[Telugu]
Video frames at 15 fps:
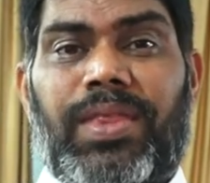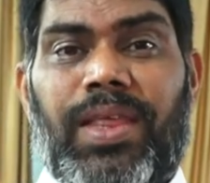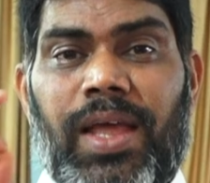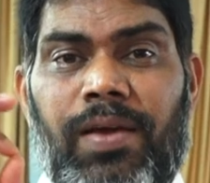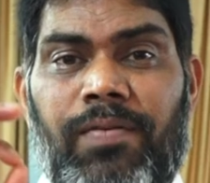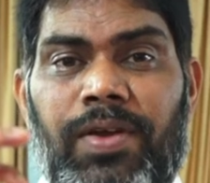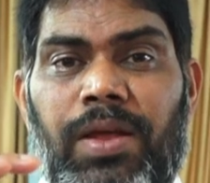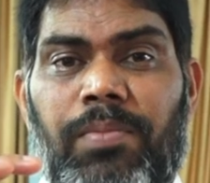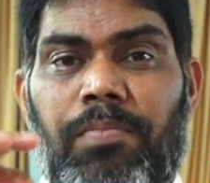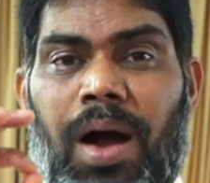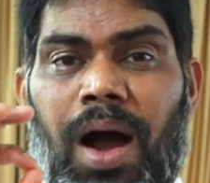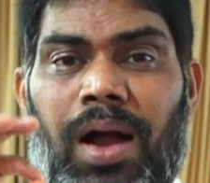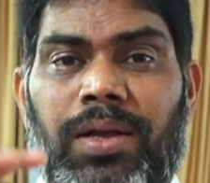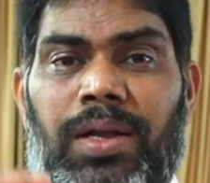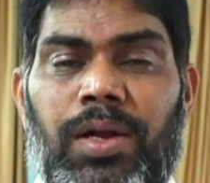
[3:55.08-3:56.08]
దేవుని
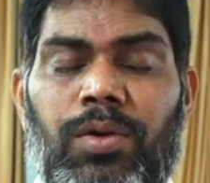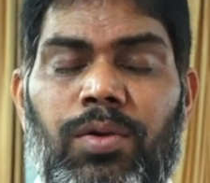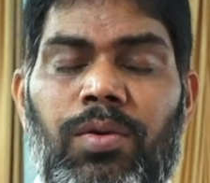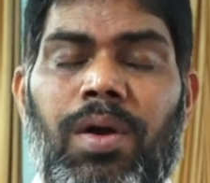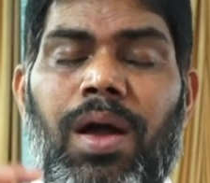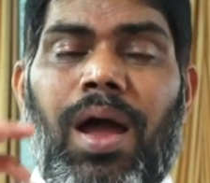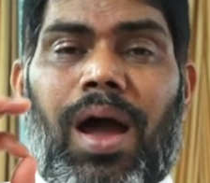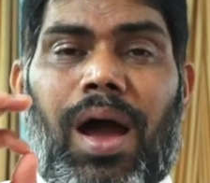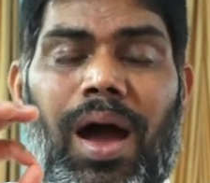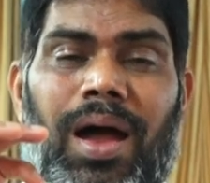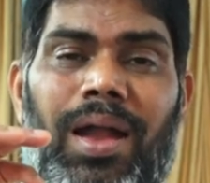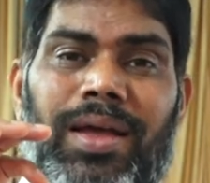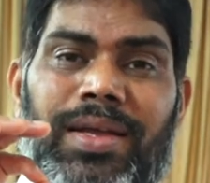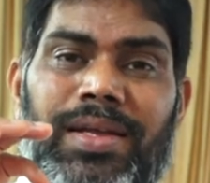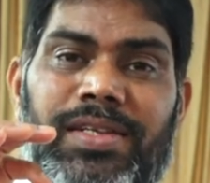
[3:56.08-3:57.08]
మాటను
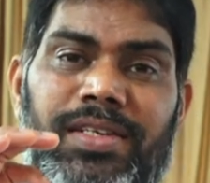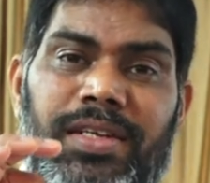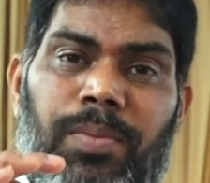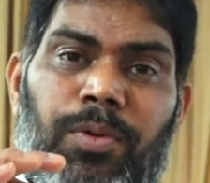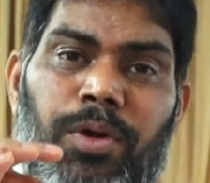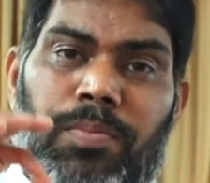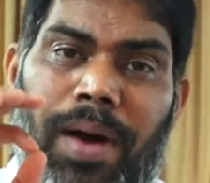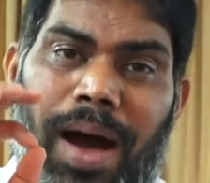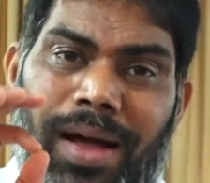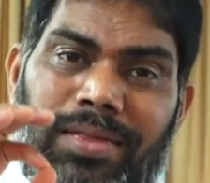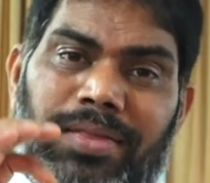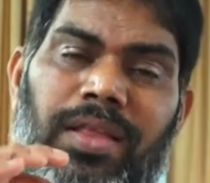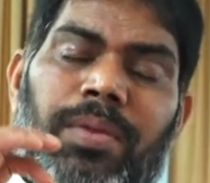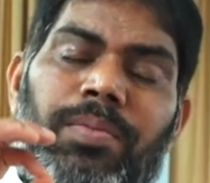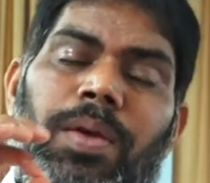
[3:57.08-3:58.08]
ఆలకించినప్పుడు
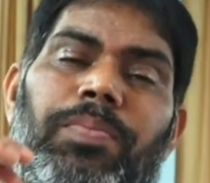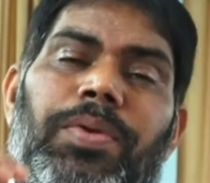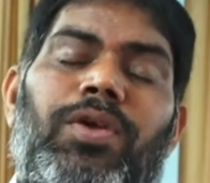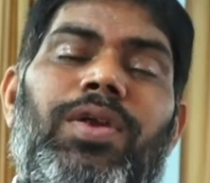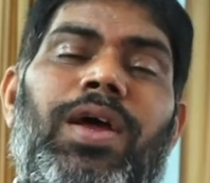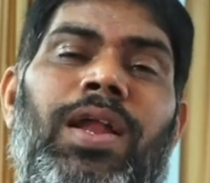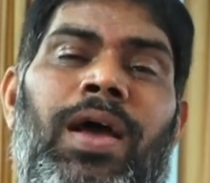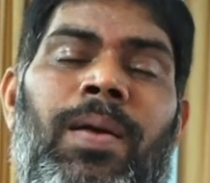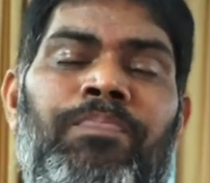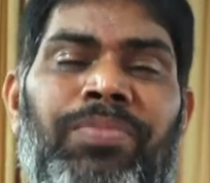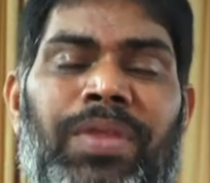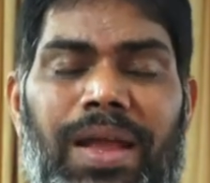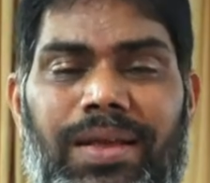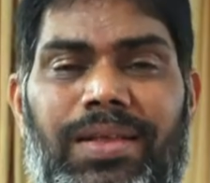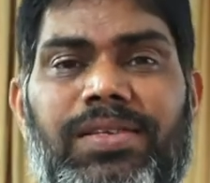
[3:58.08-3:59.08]
మాత్రమే ప్రియులారా
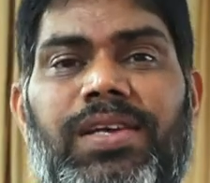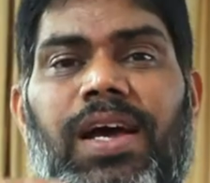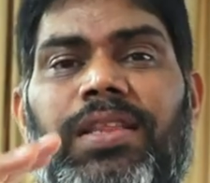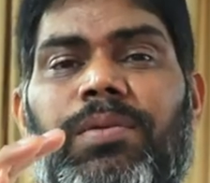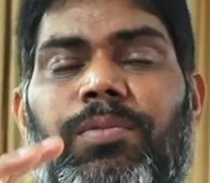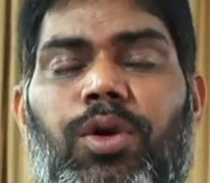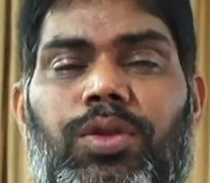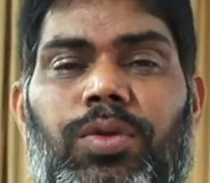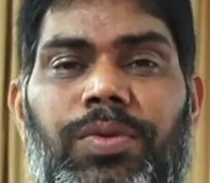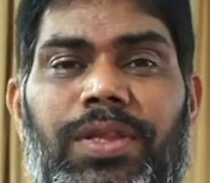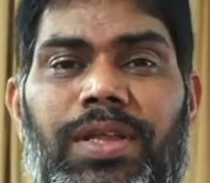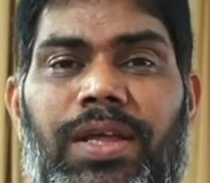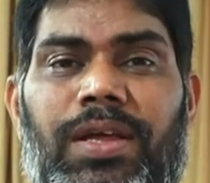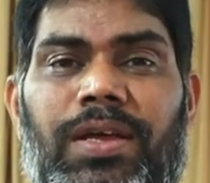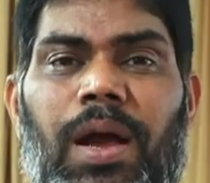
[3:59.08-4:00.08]
ఇది
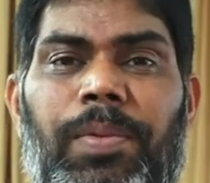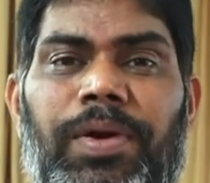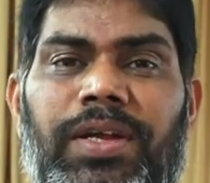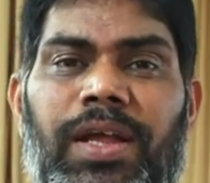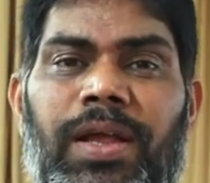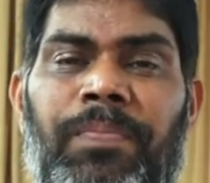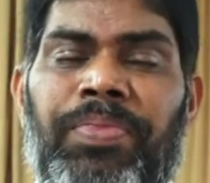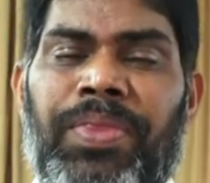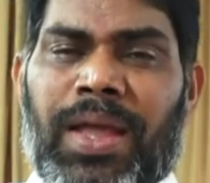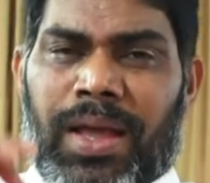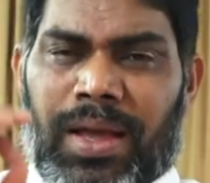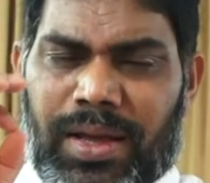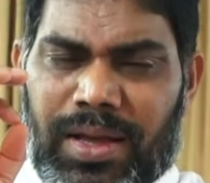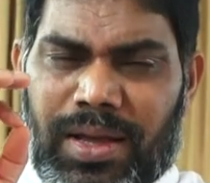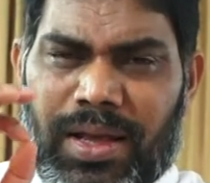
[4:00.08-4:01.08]
సాధ్యమవుతుంది కాబట్టి
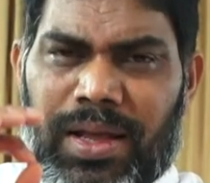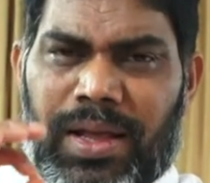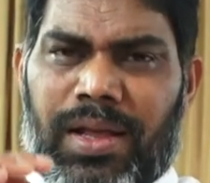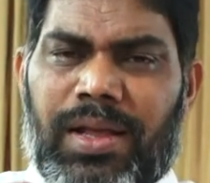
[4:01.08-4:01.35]
ఈ